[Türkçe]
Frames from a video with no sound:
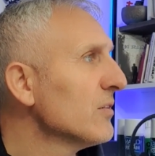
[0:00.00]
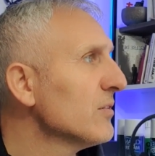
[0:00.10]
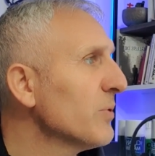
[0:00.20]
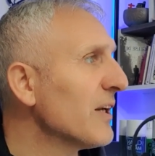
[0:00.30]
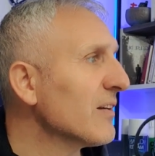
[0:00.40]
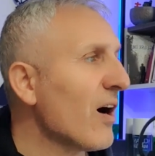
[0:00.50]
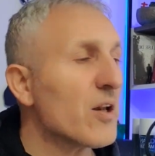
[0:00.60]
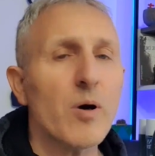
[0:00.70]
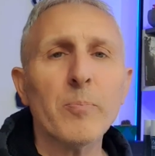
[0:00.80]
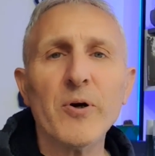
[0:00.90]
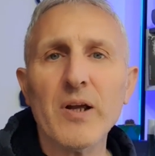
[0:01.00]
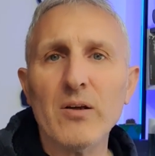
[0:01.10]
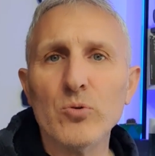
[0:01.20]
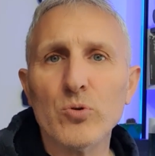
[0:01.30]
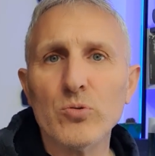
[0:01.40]
Bir karma
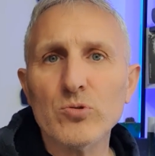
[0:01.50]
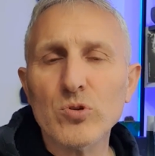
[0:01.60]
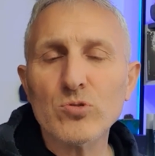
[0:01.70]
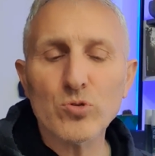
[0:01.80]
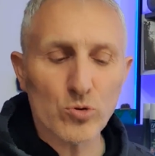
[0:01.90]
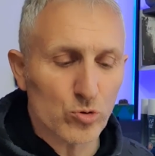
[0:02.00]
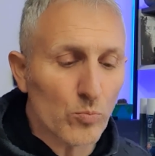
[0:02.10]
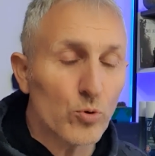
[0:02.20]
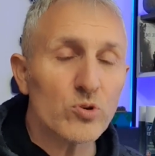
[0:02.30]
panel ürün söz konusu.